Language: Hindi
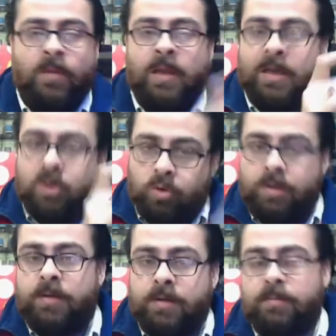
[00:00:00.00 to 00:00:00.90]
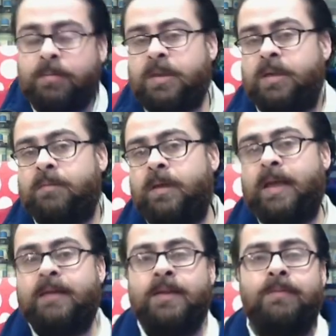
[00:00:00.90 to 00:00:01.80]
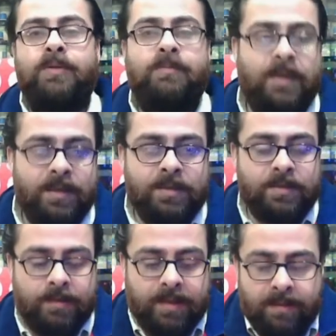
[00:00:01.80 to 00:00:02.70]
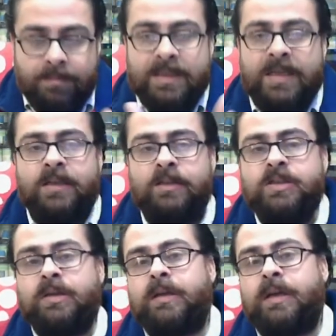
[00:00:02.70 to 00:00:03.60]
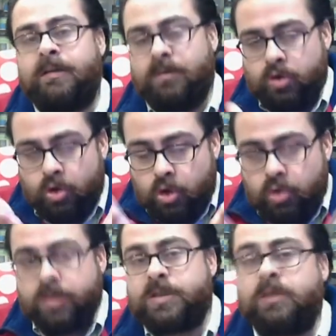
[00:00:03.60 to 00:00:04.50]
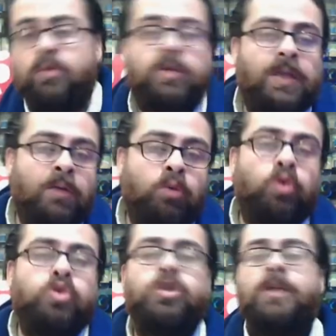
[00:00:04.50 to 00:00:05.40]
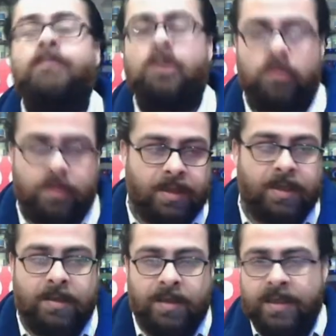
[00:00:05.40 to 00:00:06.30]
एक्यूट डिजीज़ मतलब ऐसी बीमारी जिसका मियाद जिसका जो ड्यूरेशन होता है वो कुछ दिन में होता है